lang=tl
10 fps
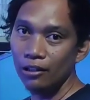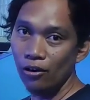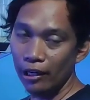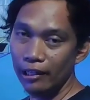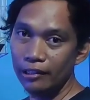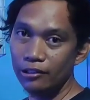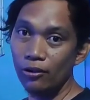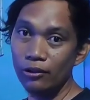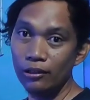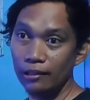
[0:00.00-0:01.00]
Okay?
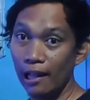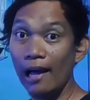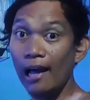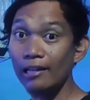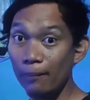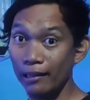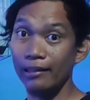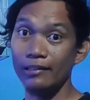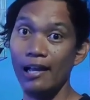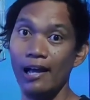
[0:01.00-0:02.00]
So, nakakalipad
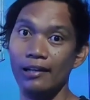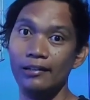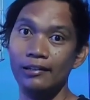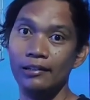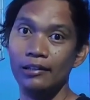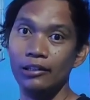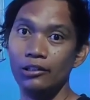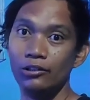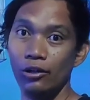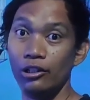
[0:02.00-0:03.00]
na siya.
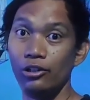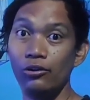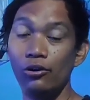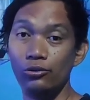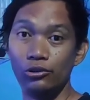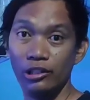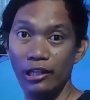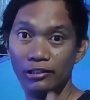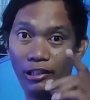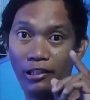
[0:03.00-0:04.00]
So, ito yon nung
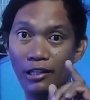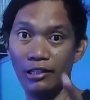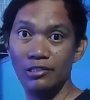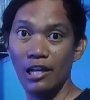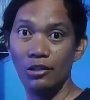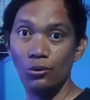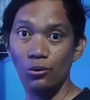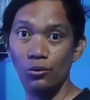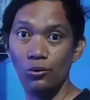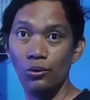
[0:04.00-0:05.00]
tinesting natin siya
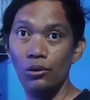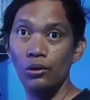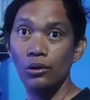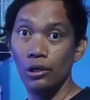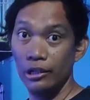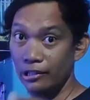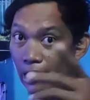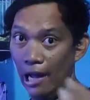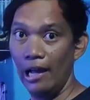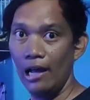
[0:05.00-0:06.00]
nung
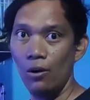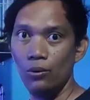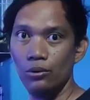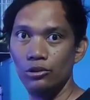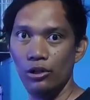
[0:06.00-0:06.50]
isang araw.